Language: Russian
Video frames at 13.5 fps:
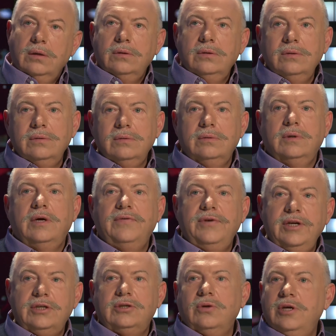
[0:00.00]
Ну,
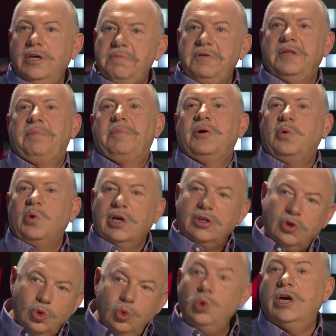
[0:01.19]
говорить, что именно
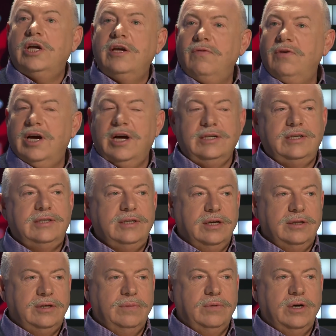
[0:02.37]
прокуратура является
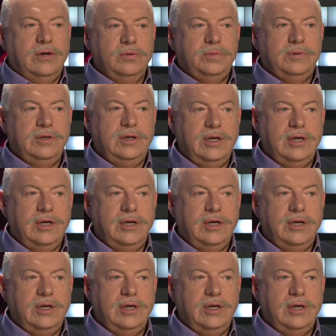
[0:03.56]
центром коррупции,